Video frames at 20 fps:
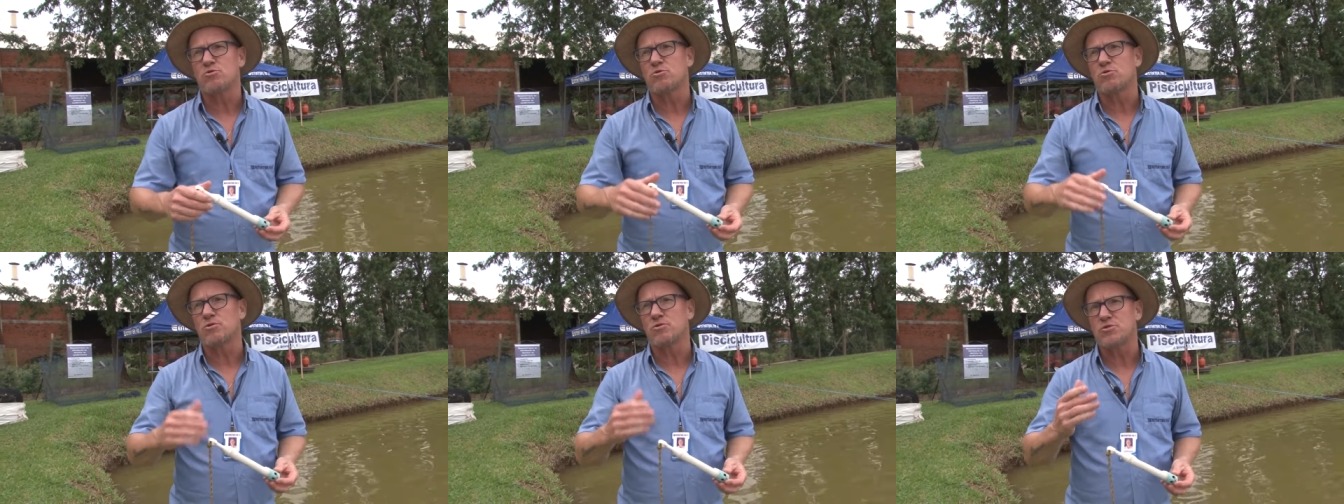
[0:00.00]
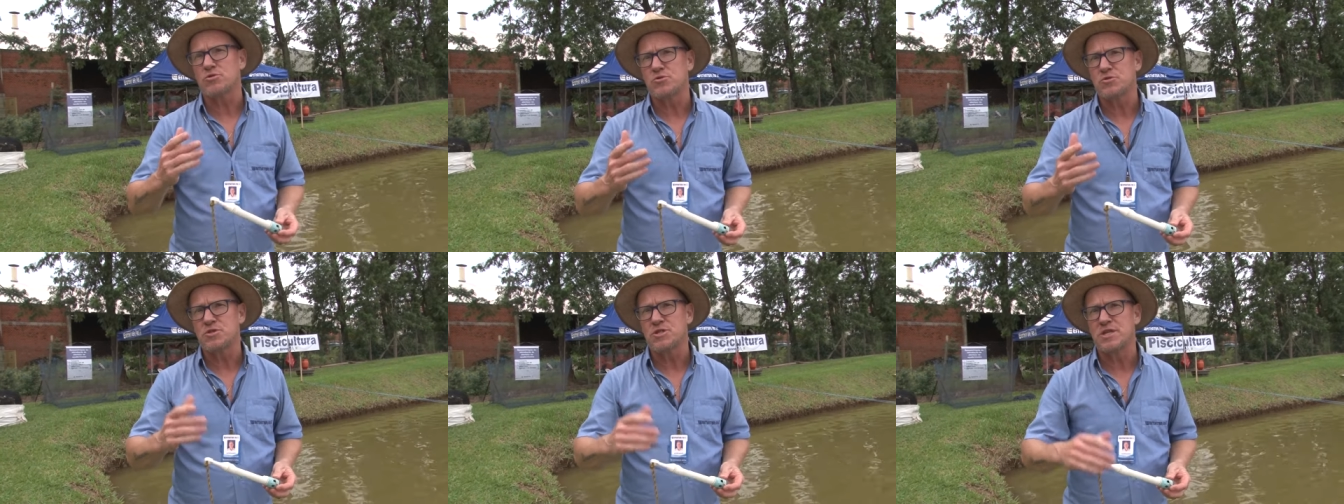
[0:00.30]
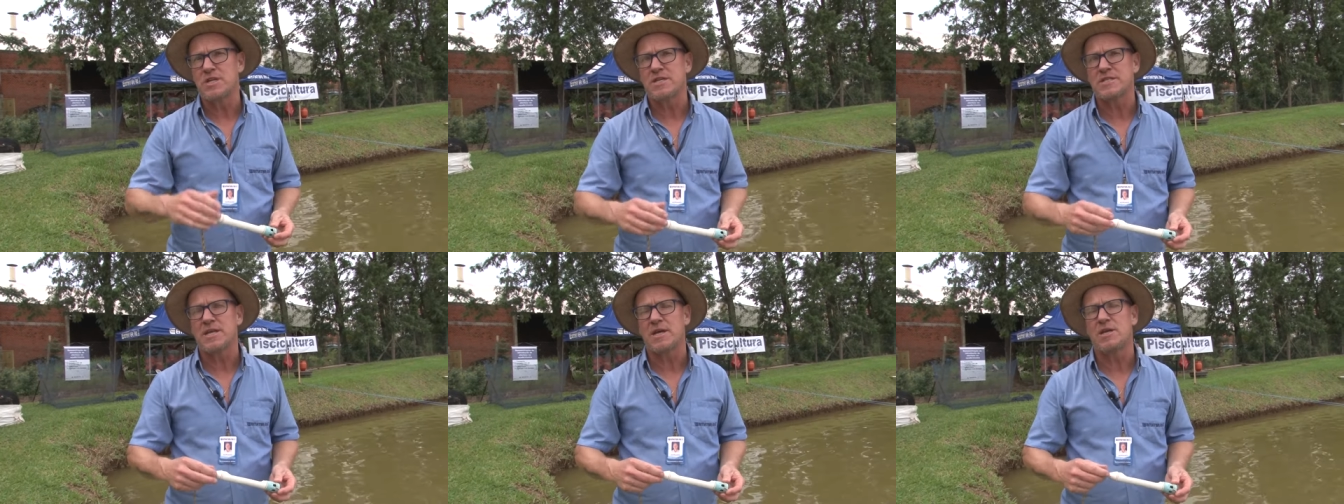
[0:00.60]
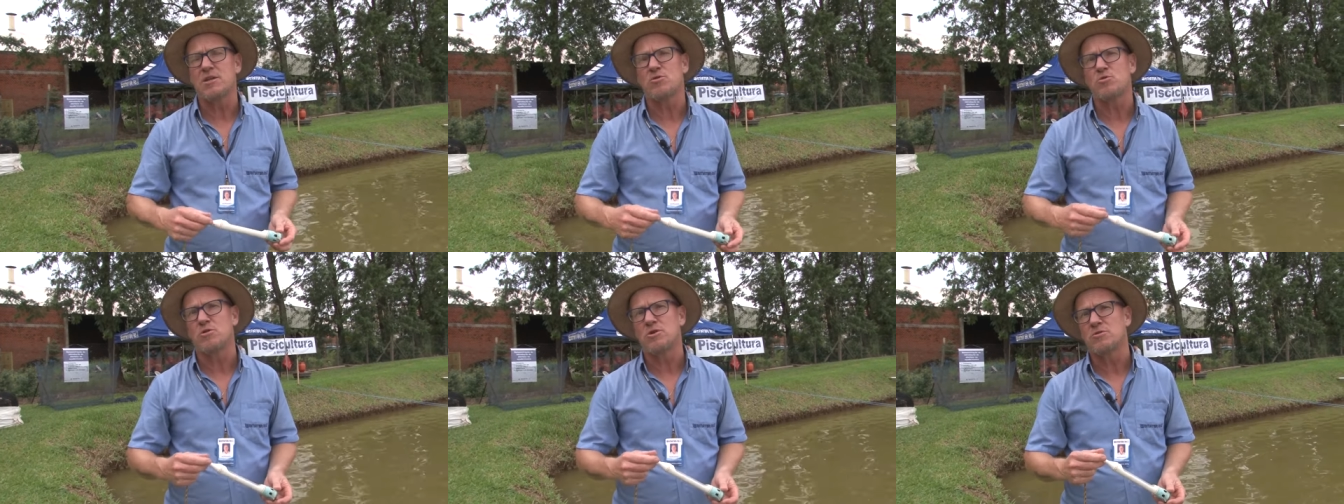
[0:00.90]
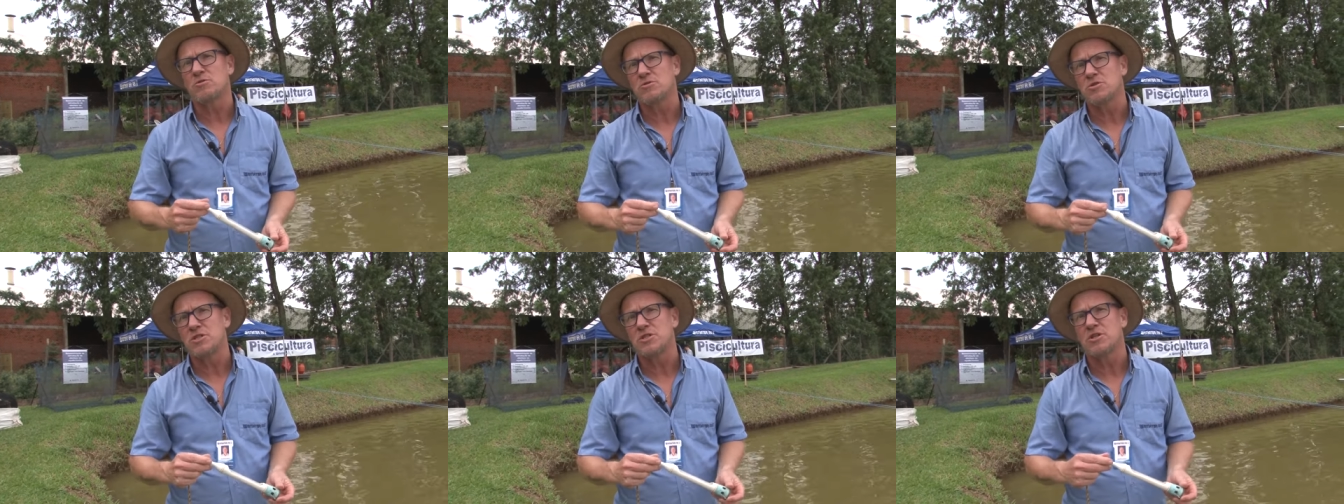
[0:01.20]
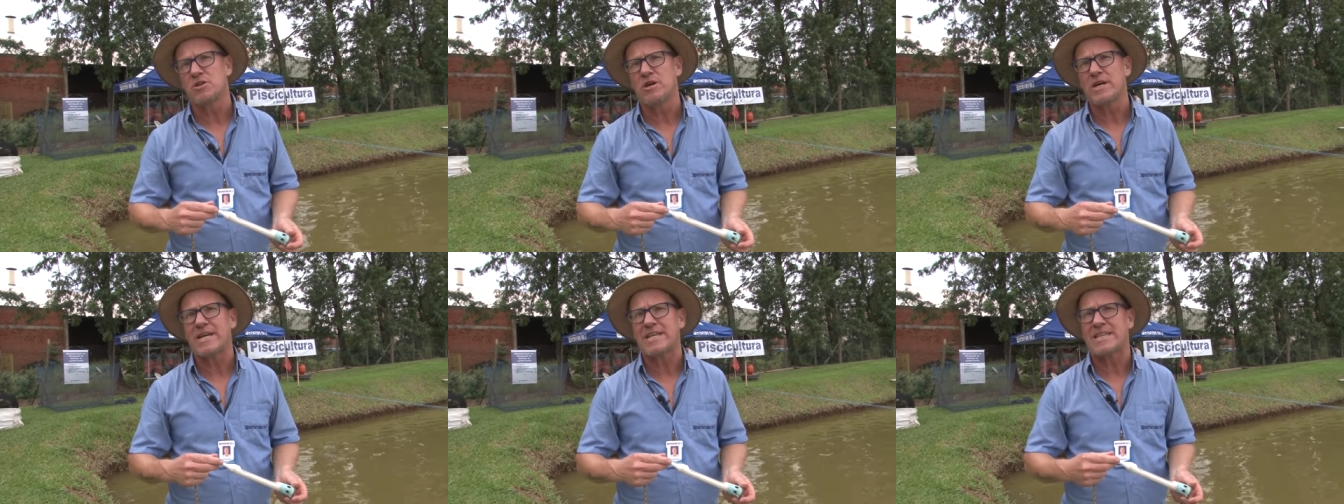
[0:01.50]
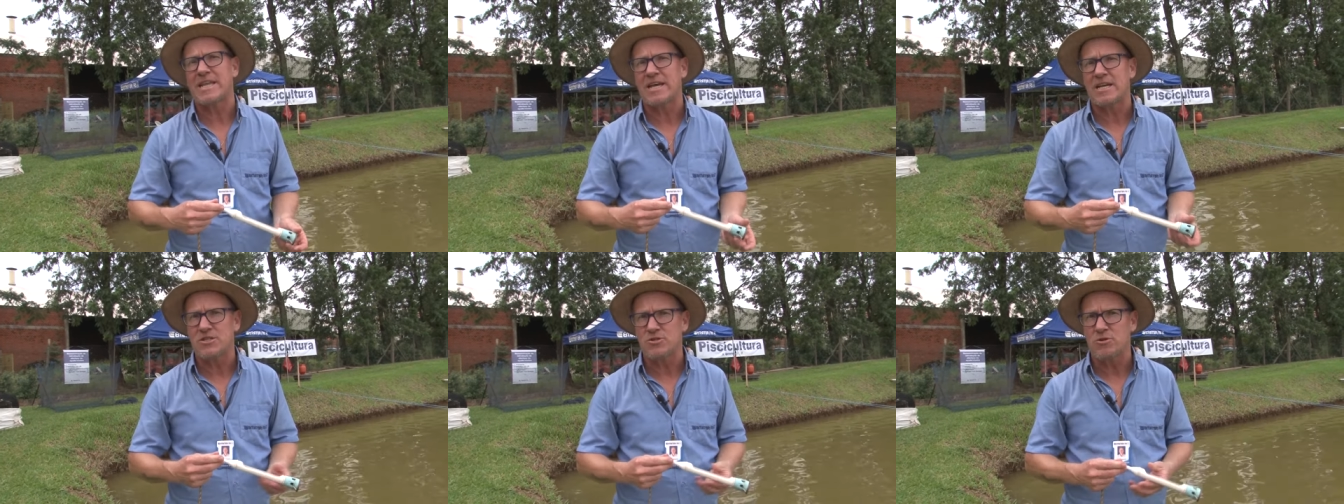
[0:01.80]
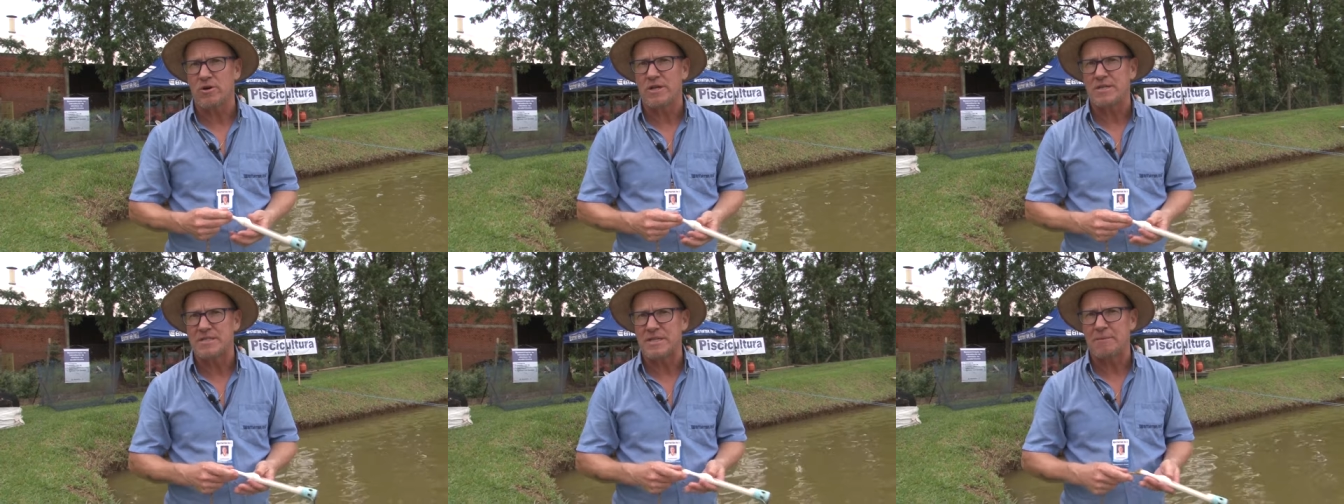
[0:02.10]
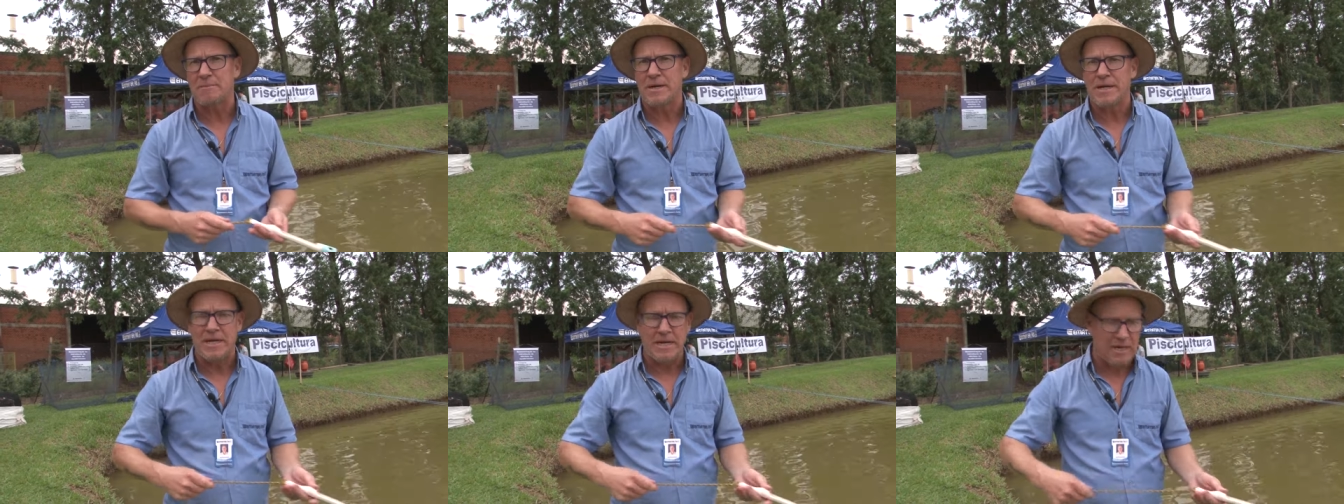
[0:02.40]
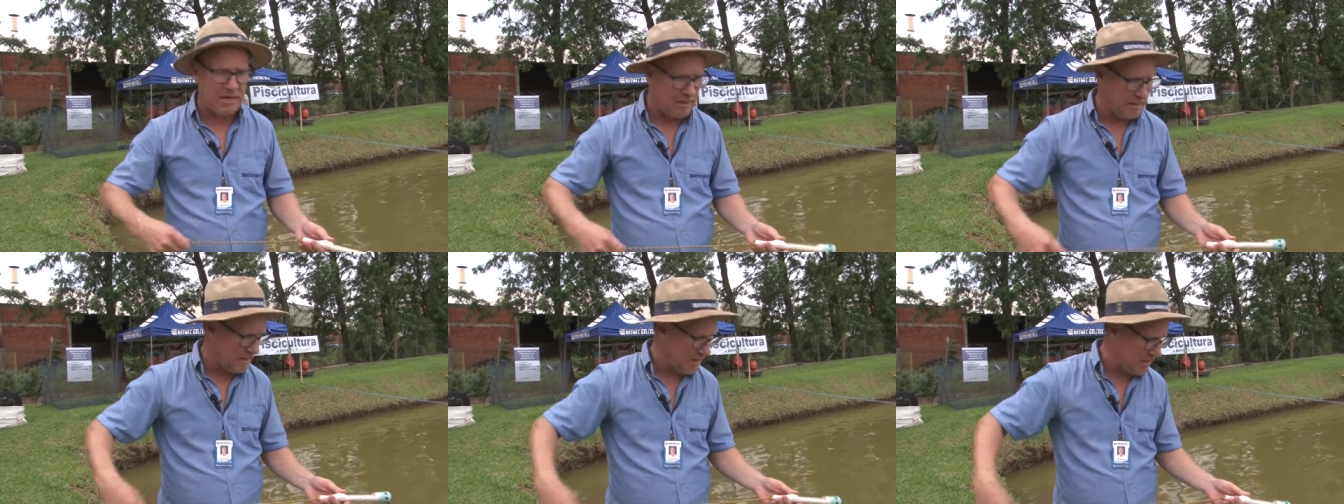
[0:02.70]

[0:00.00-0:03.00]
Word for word: todos os dias aí em torno de 10 horas da manhã.